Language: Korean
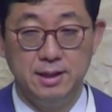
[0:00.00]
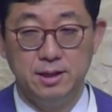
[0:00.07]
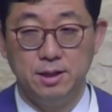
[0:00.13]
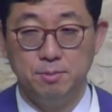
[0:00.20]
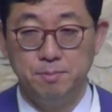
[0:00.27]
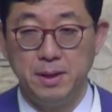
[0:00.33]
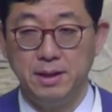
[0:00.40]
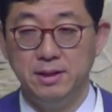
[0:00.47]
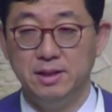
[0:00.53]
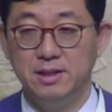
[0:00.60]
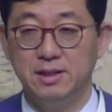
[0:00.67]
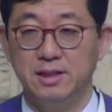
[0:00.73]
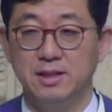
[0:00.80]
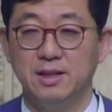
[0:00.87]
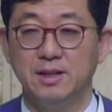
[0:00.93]
옆에
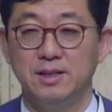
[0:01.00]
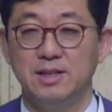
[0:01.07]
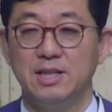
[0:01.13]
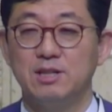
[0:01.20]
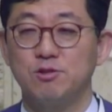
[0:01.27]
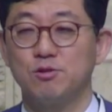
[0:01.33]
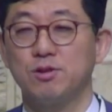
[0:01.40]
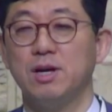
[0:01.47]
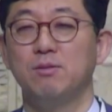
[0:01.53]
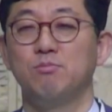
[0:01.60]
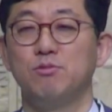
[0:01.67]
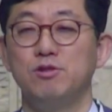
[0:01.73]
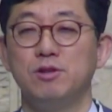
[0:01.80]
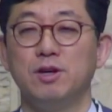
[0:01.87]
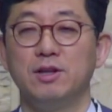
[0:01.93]
있는 익숙한
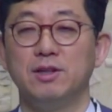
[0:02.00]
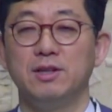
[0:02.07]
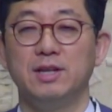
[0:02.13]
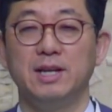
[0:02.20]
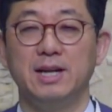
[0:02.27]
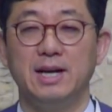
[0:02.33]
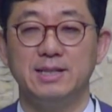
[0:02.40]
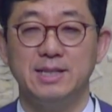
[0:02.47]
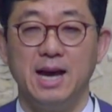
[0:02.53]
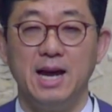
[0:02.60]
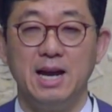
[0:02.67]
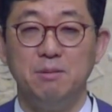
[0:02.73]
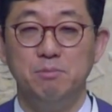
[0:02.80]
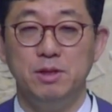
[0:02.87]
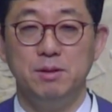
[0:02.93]
물건들이나
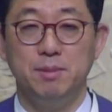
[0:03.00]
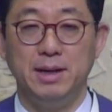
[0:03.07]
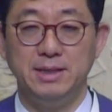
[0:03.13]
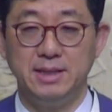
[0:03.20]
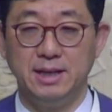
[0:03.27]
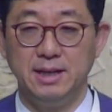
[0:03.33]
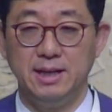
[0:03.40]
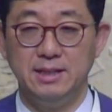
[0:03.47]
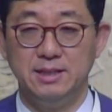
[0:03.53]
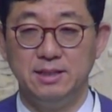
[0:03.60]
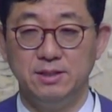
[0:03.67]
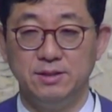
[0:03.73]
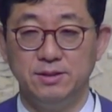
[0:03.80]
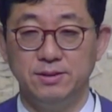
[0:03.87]
사람들 마찬가지죠.